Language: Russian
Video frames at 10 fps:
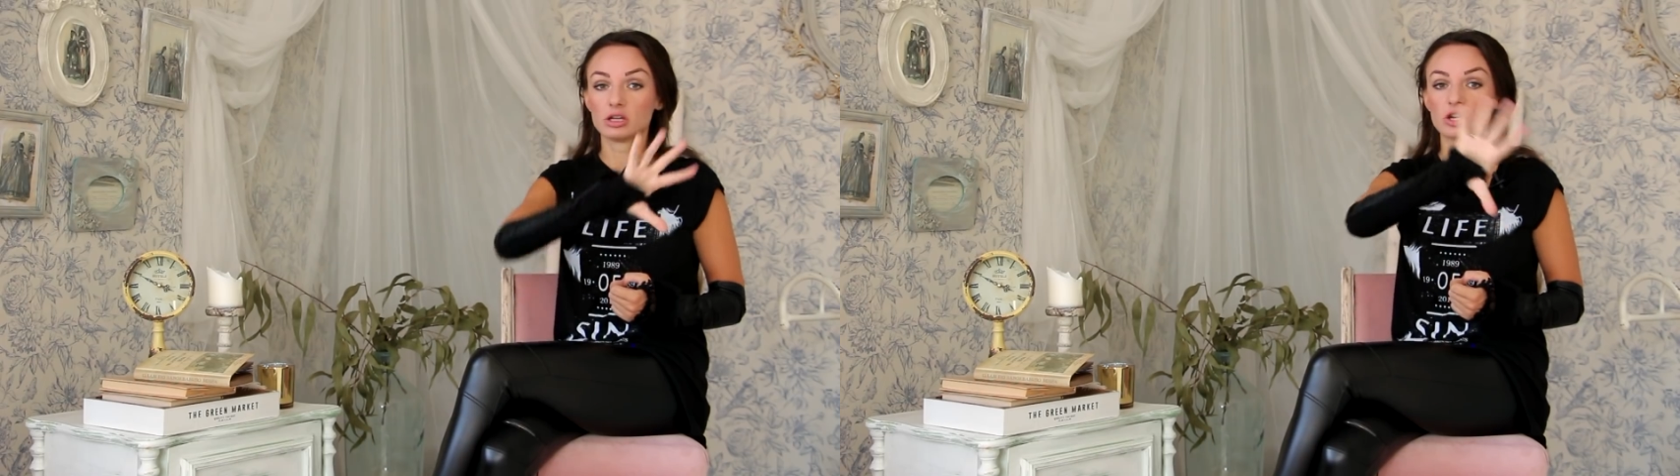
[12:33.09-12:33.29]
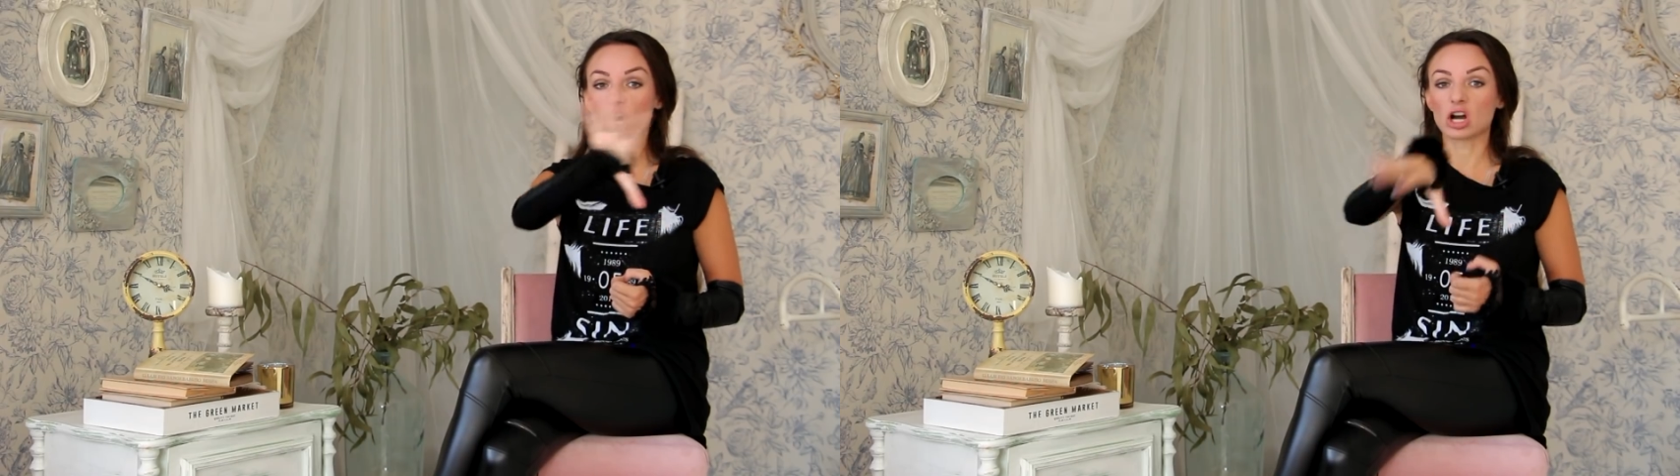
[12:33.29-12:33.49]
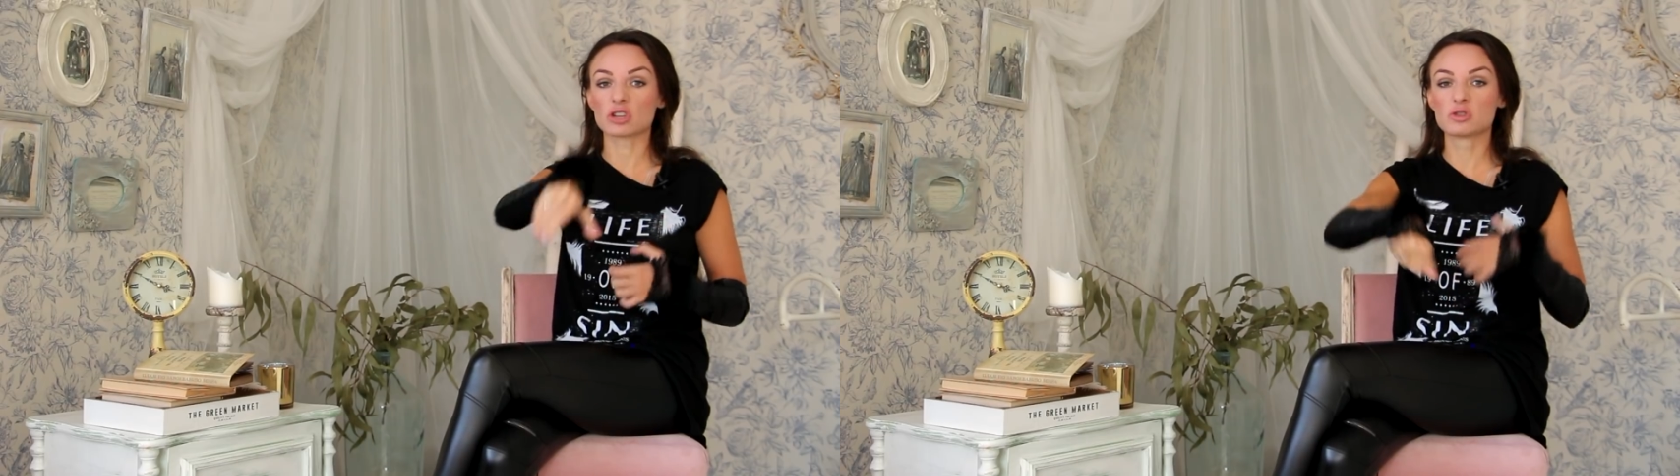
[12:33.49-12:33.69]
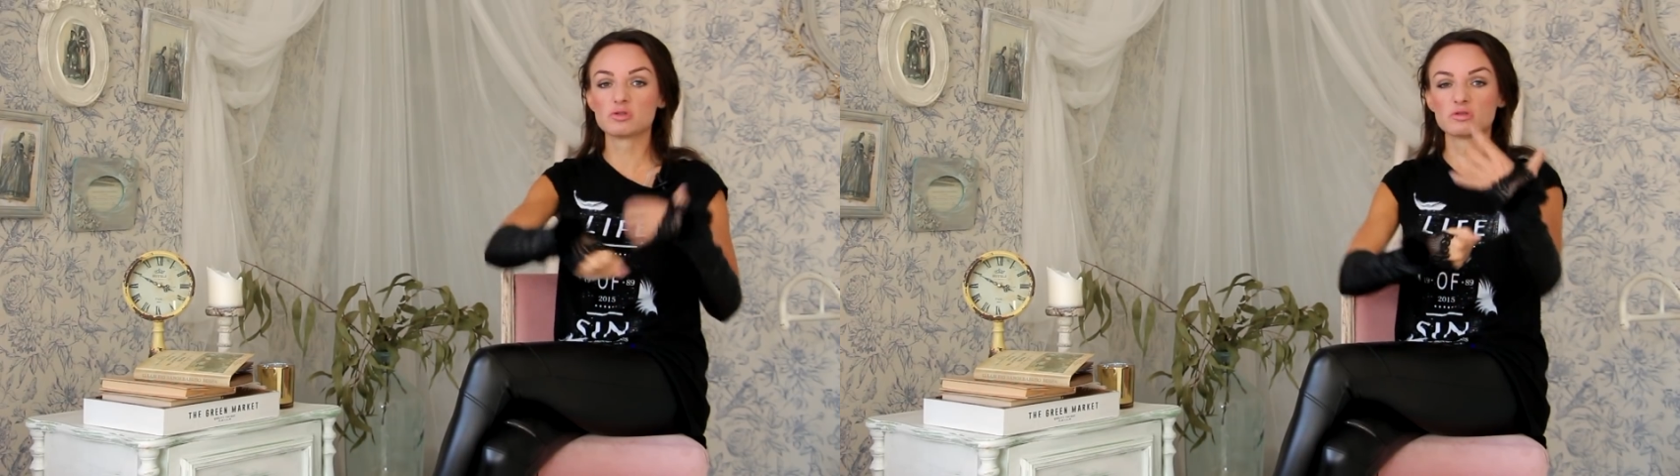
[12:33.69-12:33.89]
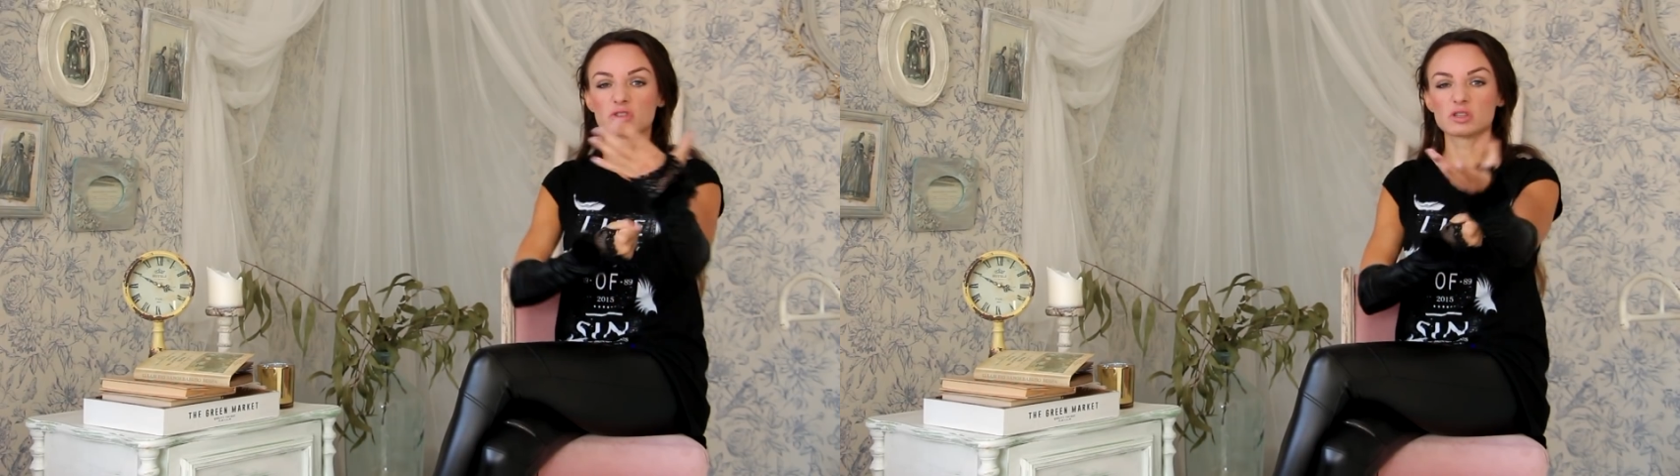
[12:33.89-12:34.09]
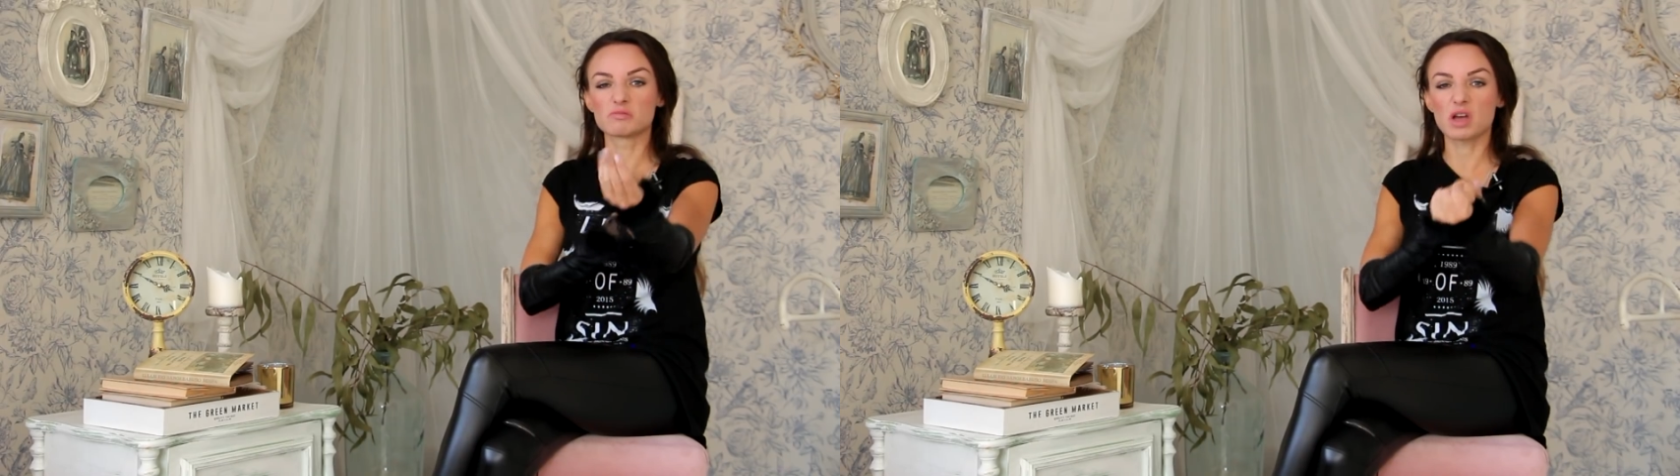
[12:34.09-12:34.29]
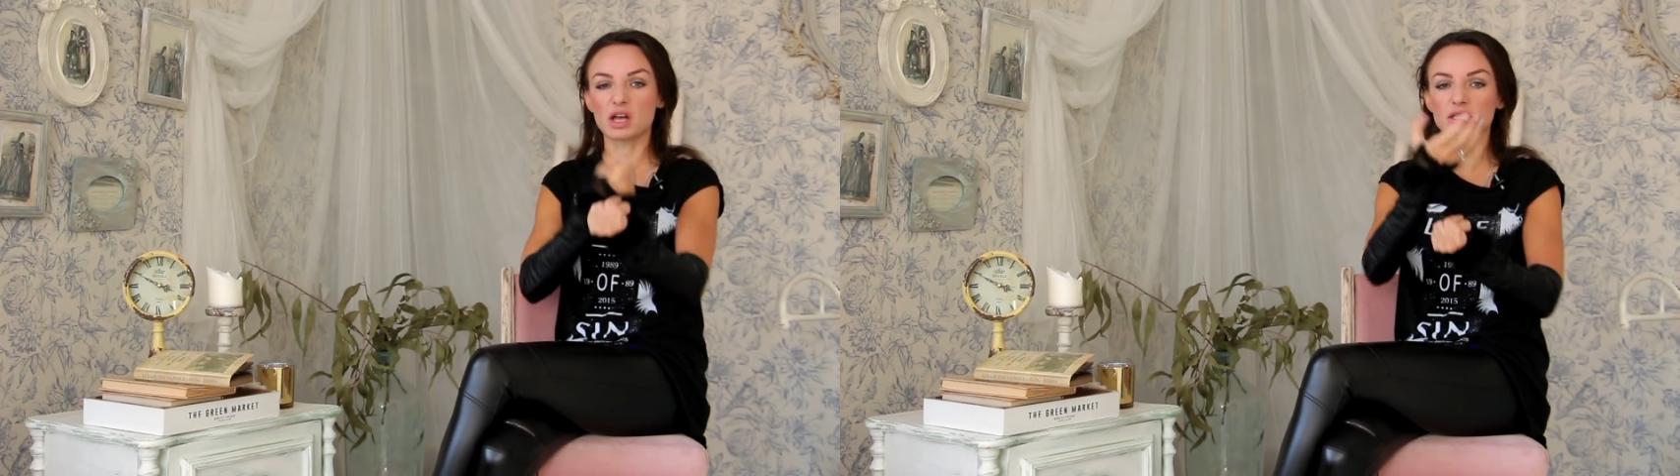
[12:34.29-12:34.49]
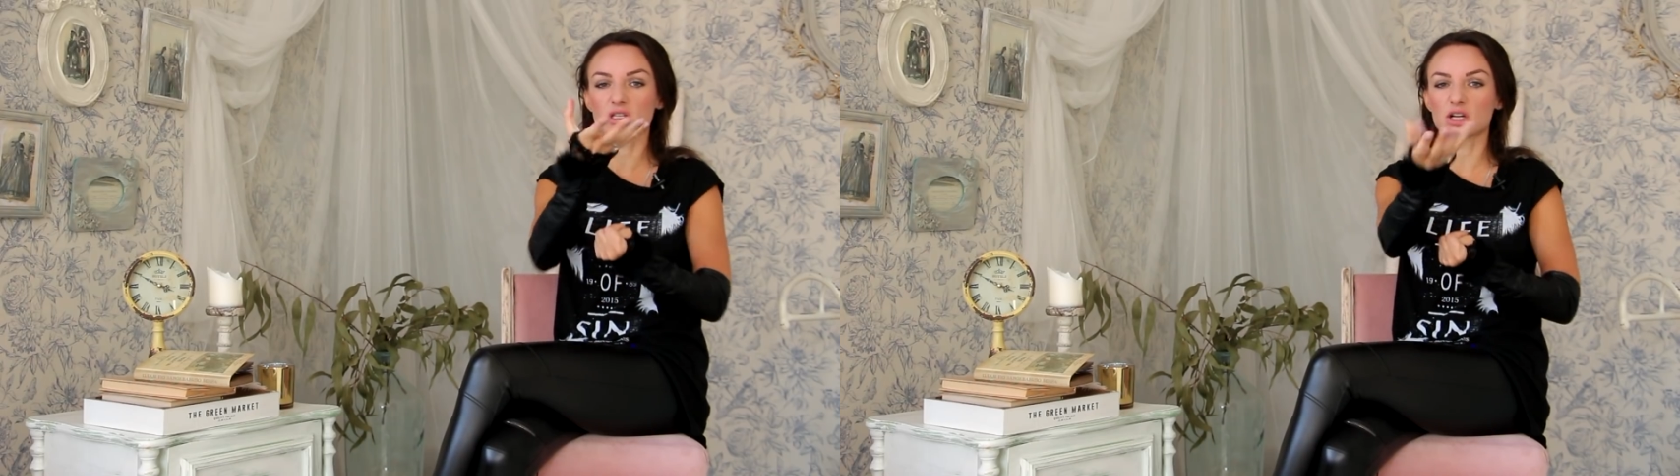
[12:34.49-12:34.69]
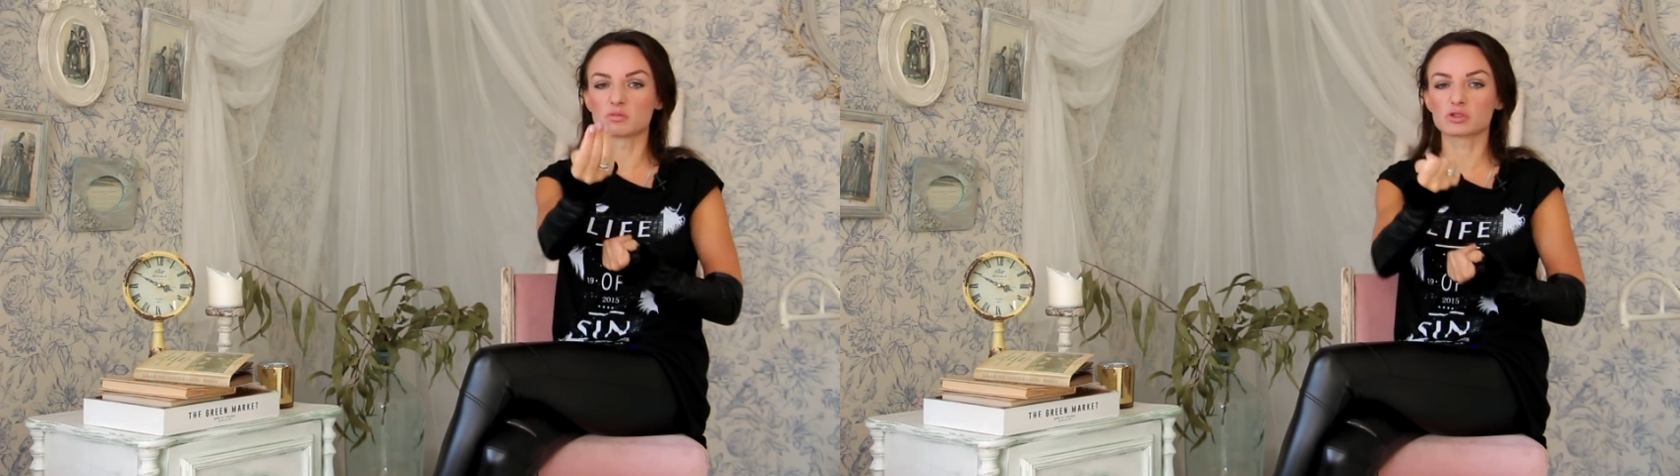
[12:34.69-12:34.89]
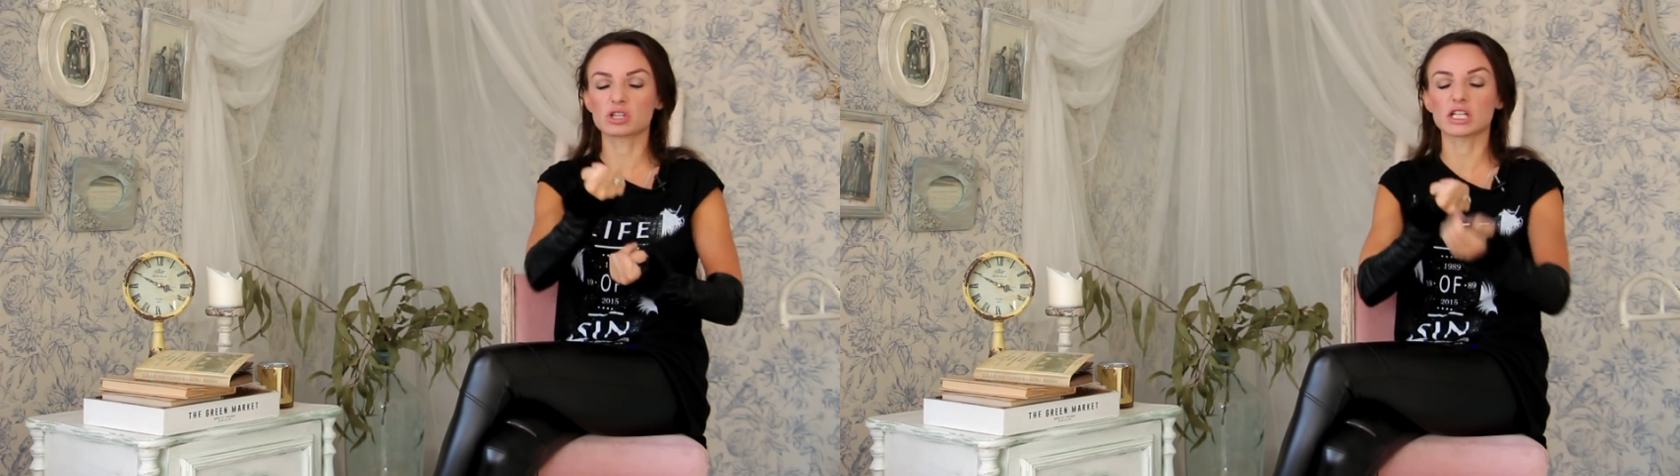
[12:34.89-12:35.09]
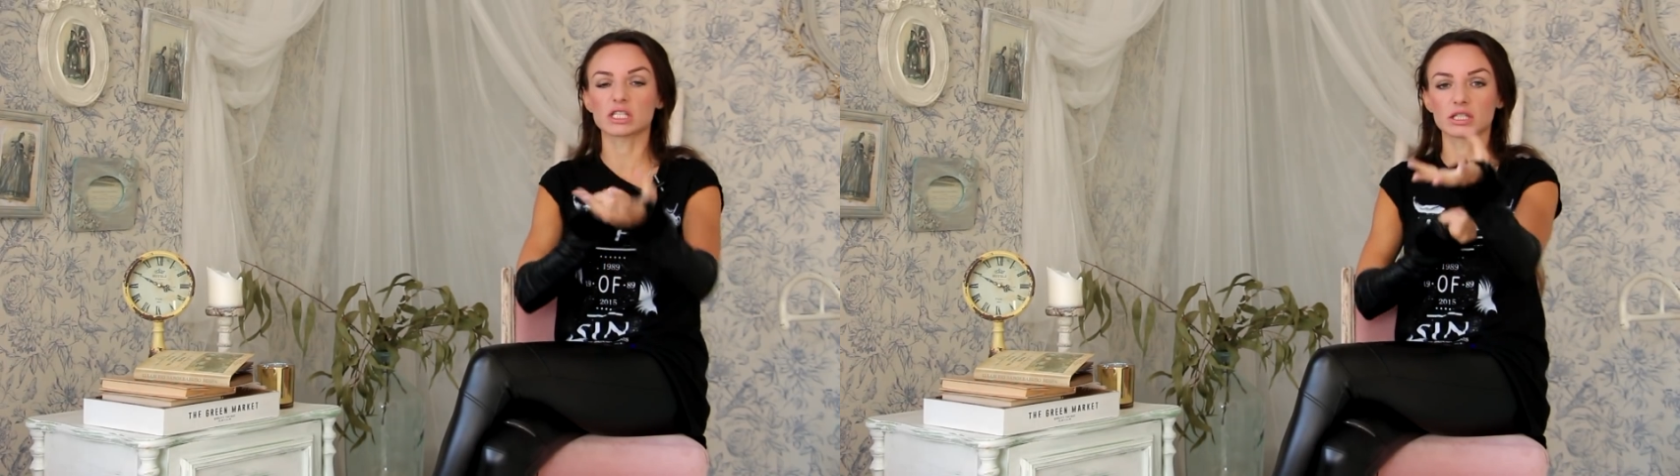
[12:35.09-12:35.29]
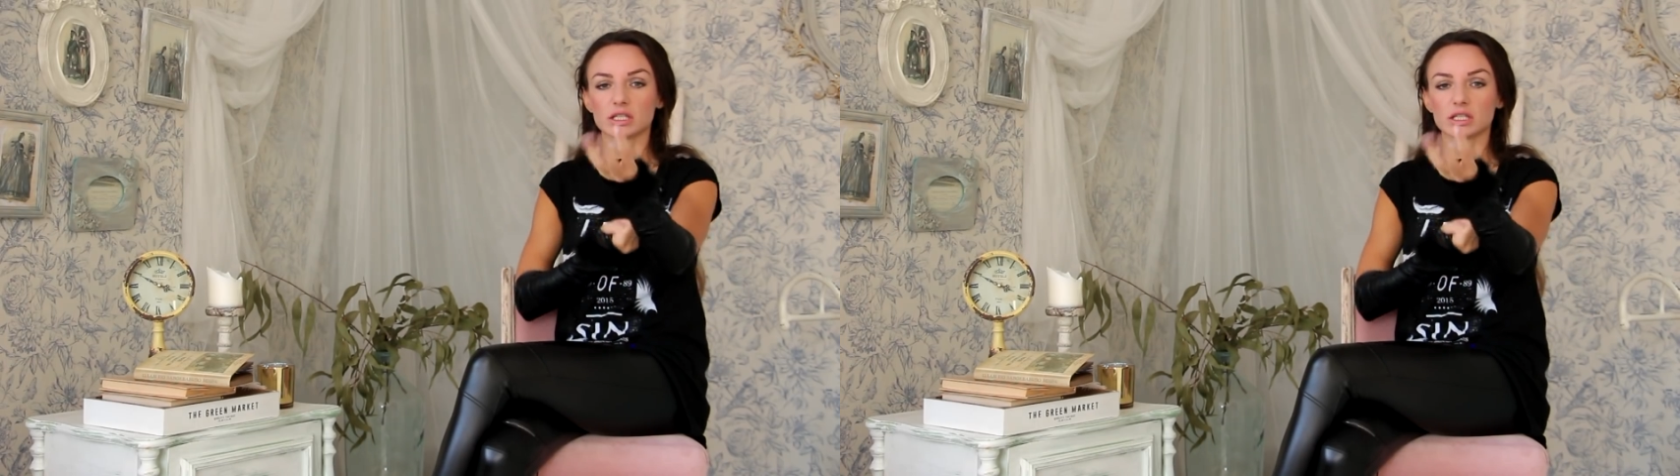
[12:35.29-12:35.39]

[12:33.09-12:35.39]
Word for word: «Я хочу тебя захомутать,